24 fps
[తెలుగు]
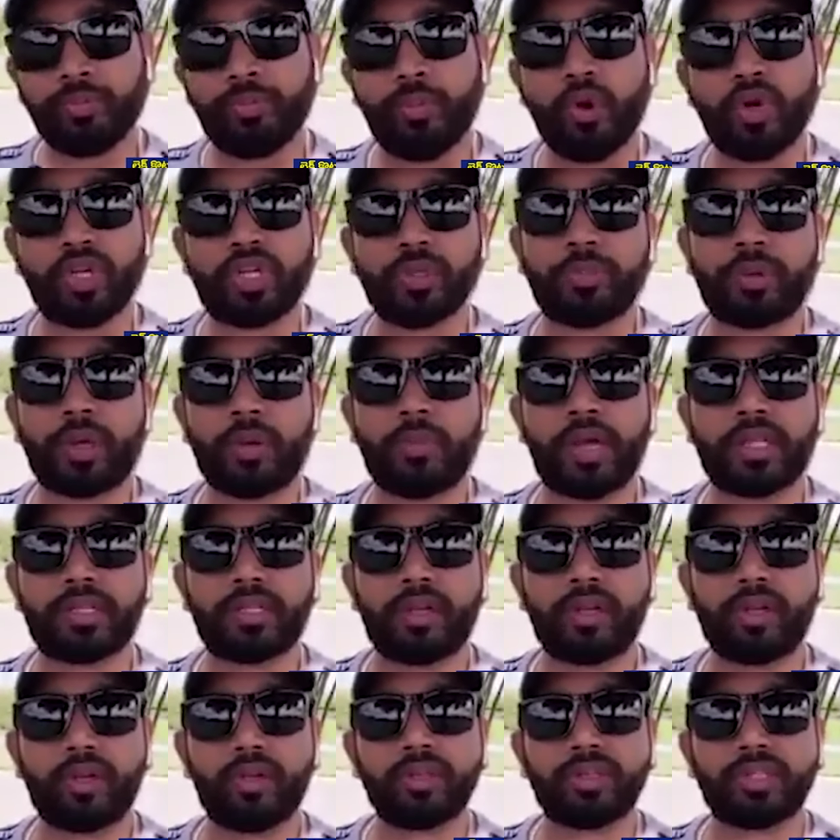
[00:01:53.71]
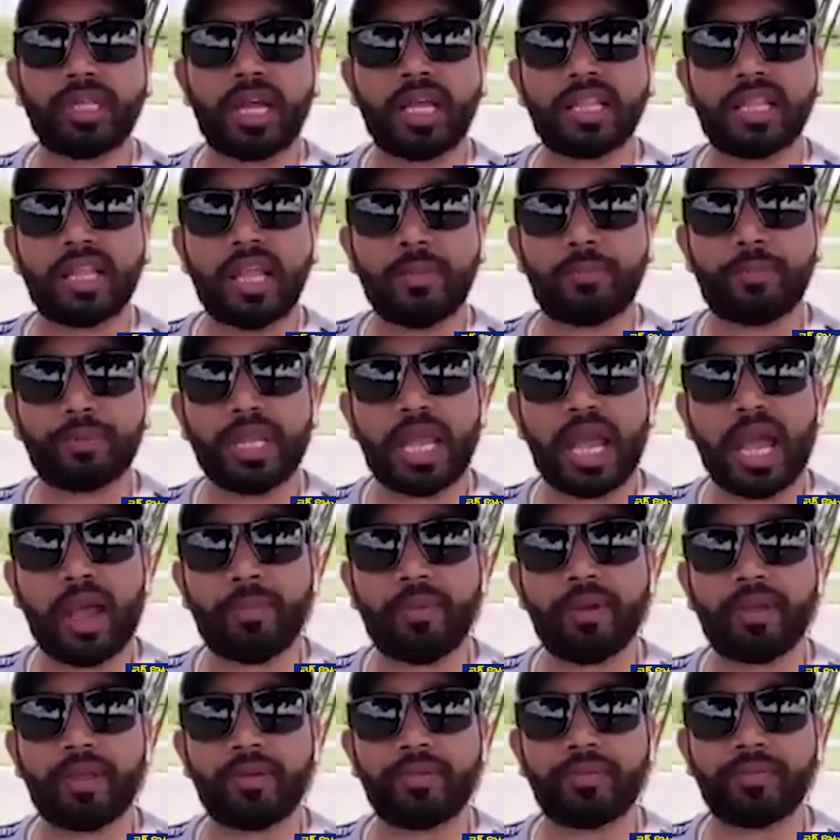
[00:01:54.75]
బోటు ప్రమాదంలో దాదాపు
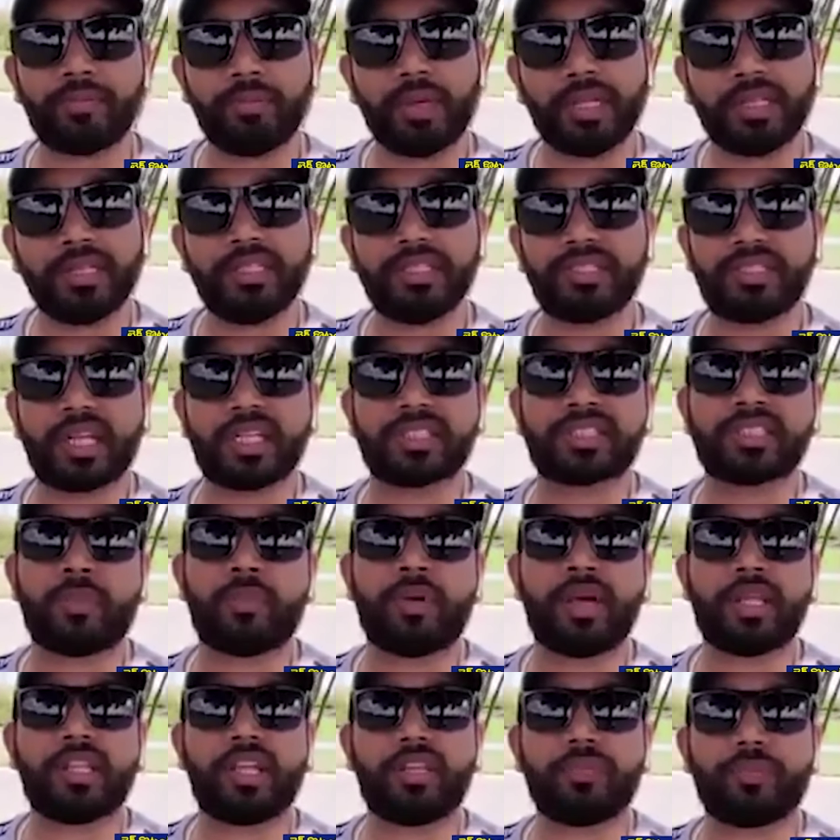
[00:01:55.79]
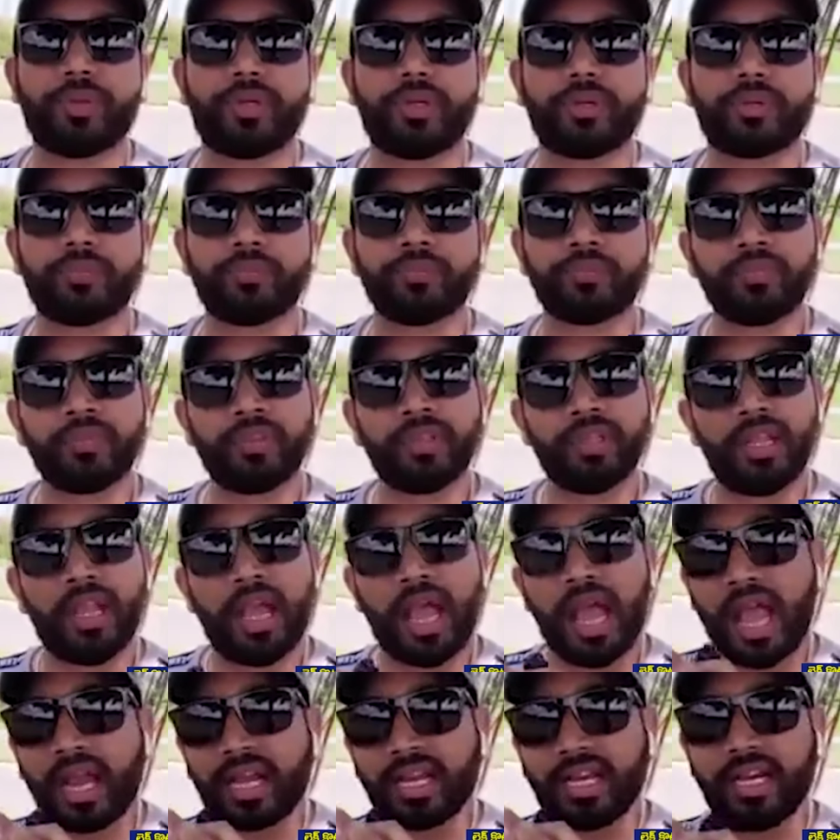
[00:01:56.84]
యాభై మంది జలసమాధి అయిపోయారు
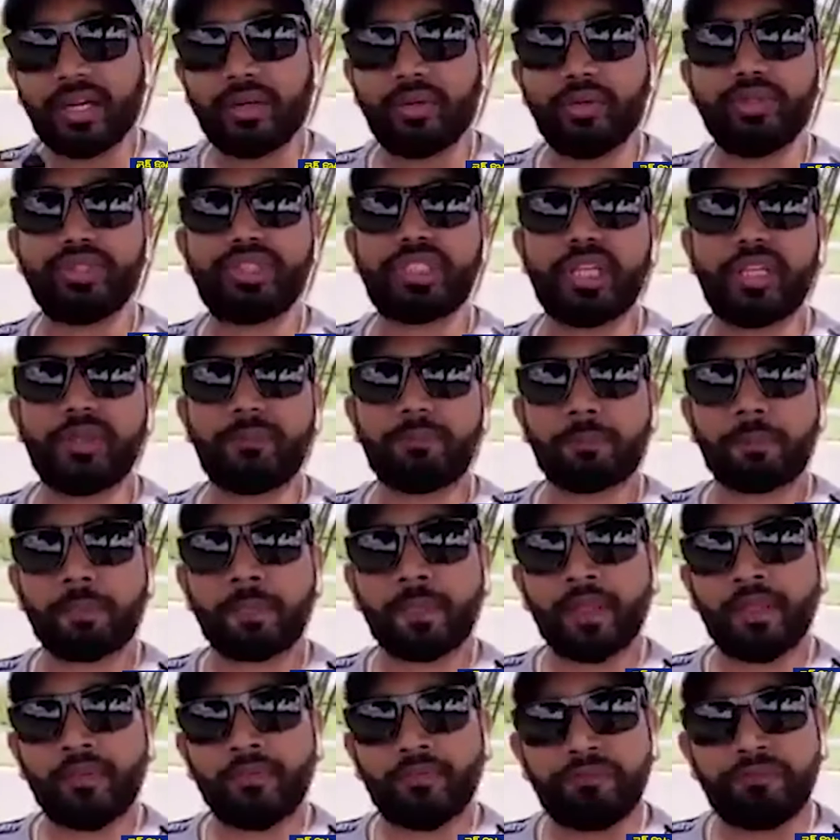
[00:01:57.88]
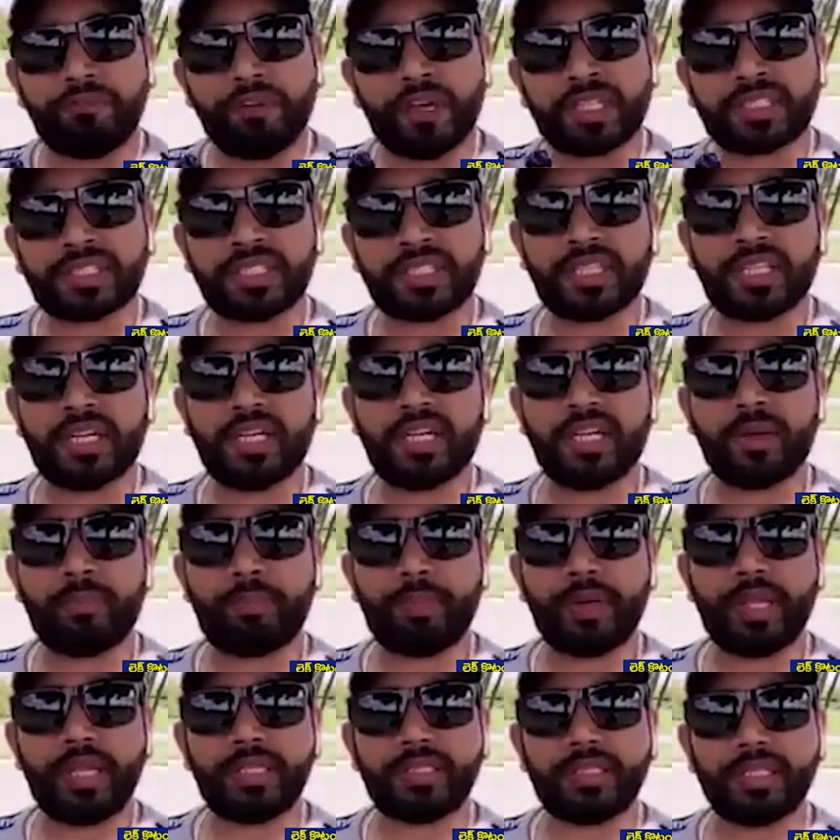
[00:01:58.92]
అక్కడి నుంచి వరుసగా
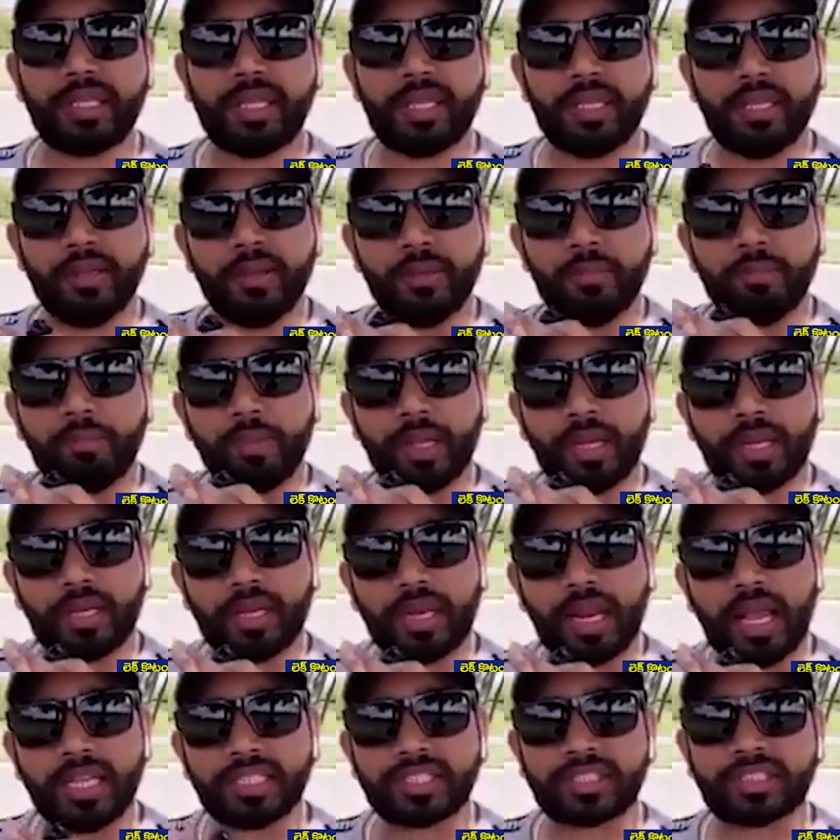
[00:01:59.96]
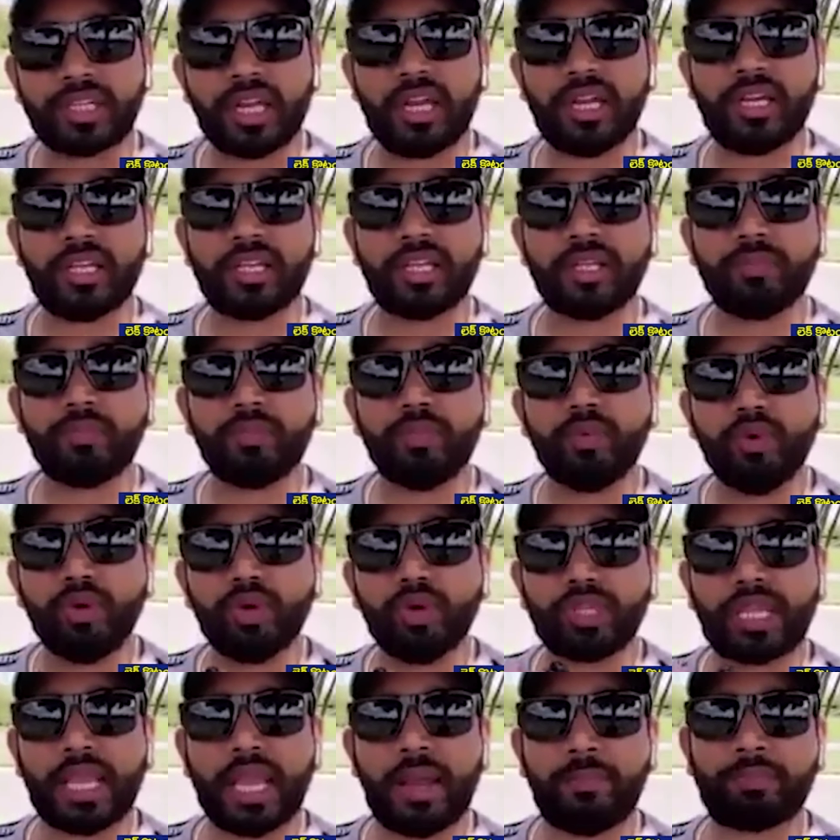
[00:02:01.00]
ఎప్పుడైతే మన రాష్ట్రానికి
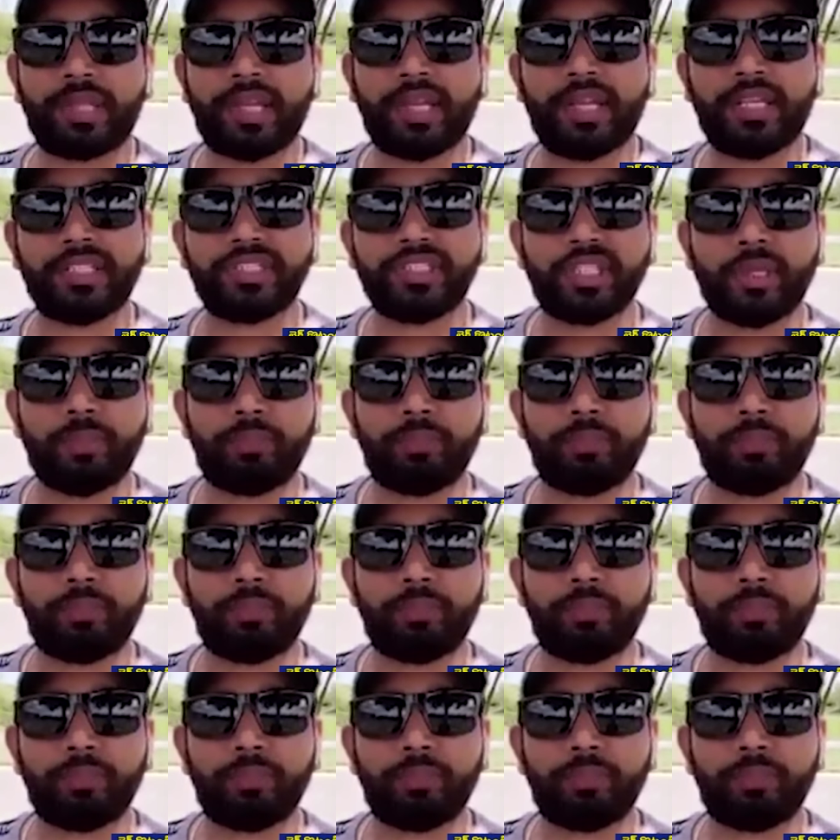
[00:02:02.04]
మూడు క్యాపిటల్ అని